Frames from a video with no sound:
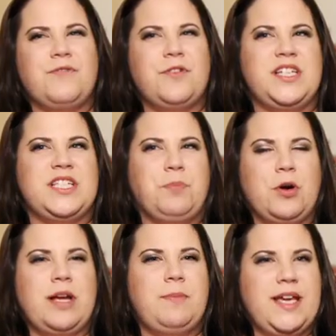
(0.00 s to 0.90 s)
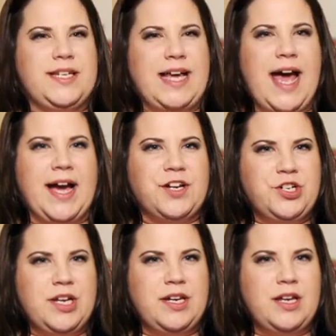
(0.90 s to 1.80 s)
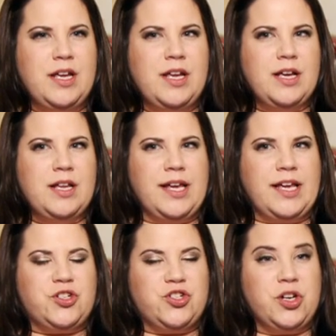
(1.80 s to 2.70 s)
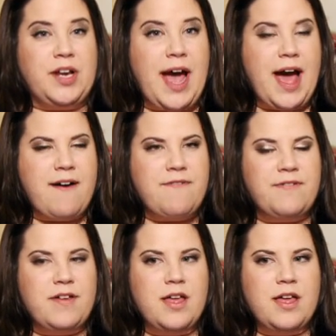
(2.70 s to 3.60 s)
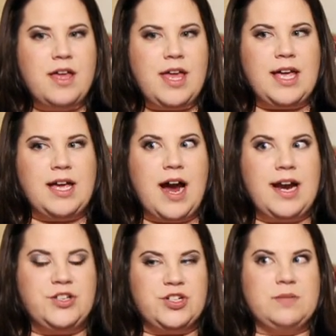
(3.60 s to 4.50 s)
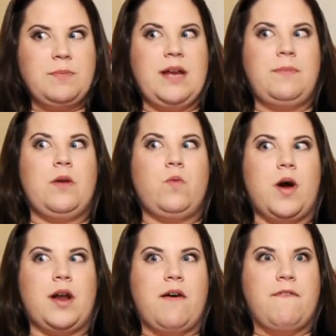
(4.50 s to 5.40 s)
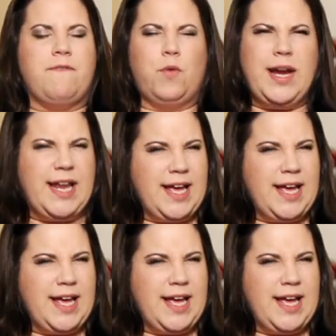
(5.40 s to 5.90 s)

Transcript: испугалась. Вместо того, чтобы начать действовать, я старалась всеми способами отгородиться от этой